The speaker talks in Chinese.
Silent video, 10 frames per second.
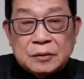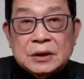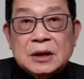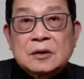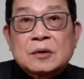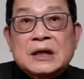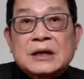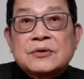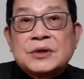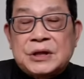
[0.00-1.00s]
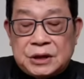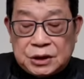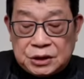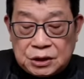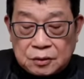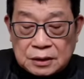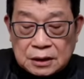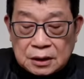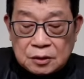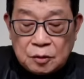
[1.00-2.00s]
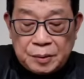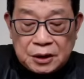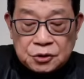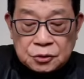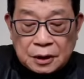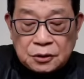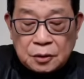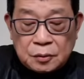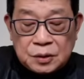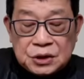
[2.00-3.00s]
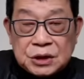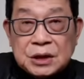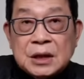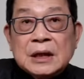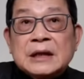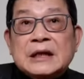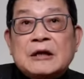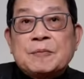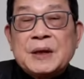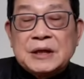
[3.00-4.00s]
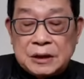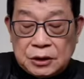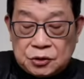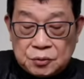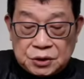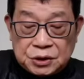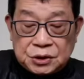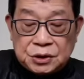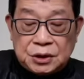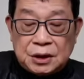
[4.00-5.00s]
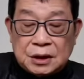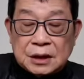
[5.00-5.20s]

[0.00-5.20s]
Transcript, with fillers: 因为德国大众汽车集团在德国面临衰退危机，它就变成了众矢之的。